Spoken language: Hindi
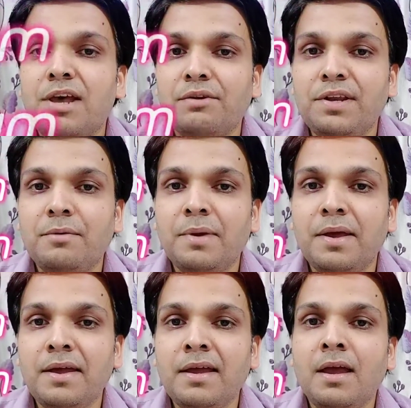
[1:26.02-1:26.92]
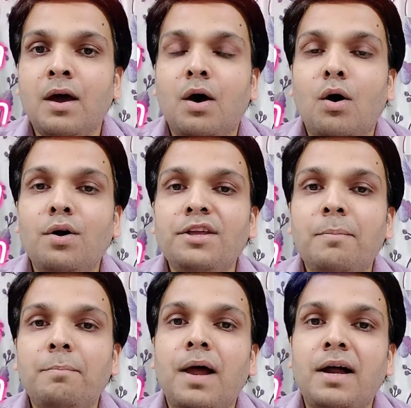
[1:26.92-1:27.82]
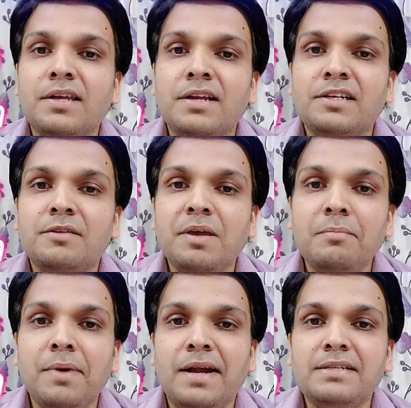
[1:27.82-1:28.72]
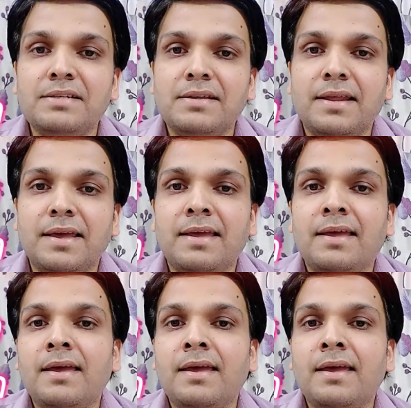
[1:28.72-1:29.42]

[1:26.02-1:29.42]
सेग्विनम है और ये प्लांट किंगडम की मेडिसन है